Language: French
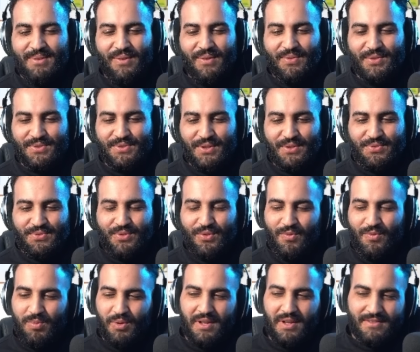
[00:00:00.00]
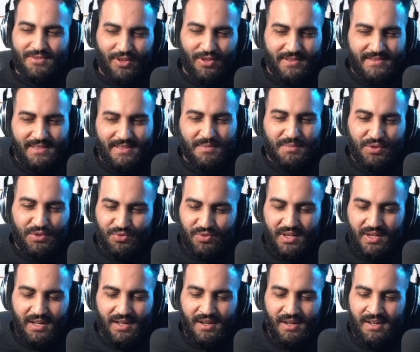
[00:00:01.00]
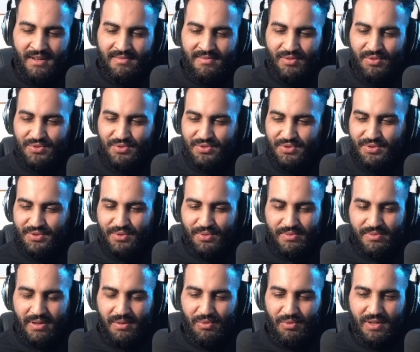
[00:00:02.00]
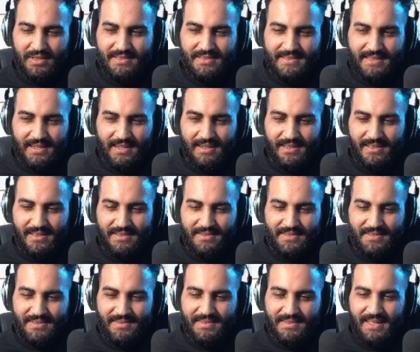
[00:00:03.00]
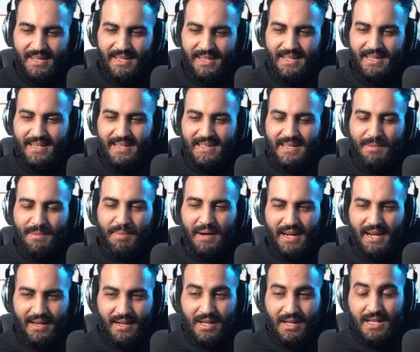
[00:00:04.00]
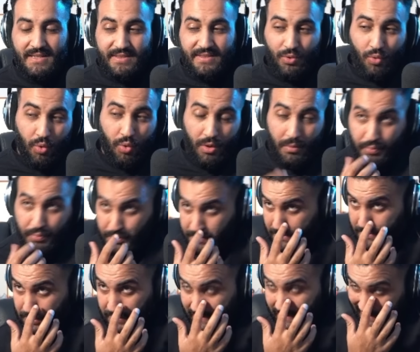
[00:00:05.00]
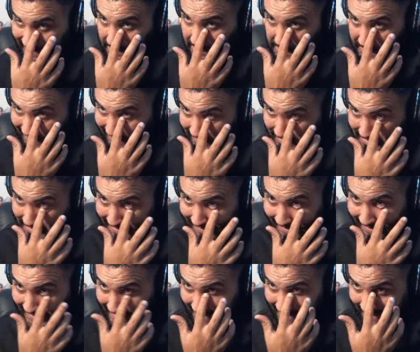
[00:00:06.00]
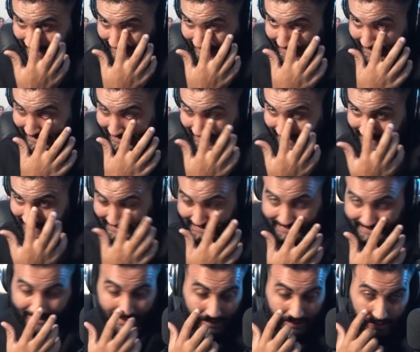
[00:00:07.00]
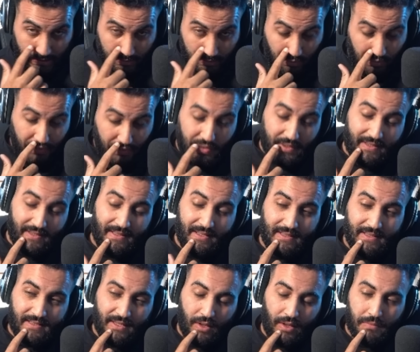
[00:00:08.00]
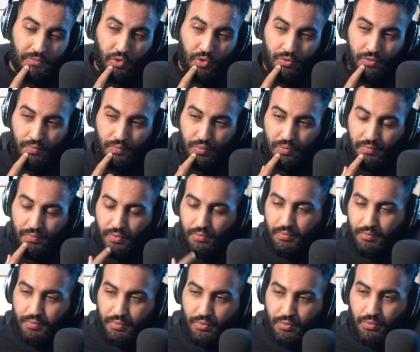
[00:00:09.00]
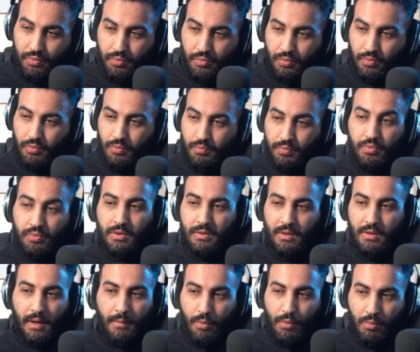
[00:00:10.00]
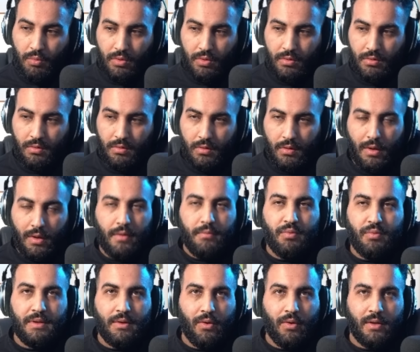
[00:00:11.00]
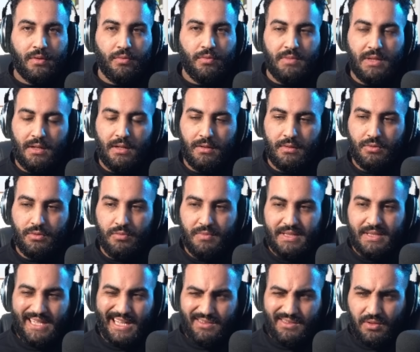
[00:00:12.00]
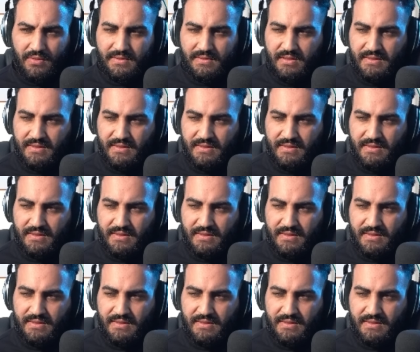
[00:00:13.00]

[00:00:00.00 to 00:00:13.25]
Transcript: Non, François, je trouve pour l'instant SDM il joue grave le jeu, contrairement à Niska. Il, il est pas là. C'est cool en plus parce que c'est que Niska, euh, bon, il, était quand même connu depuis, plus, plus, depuis un moment, euh, depuis quoi, 2014,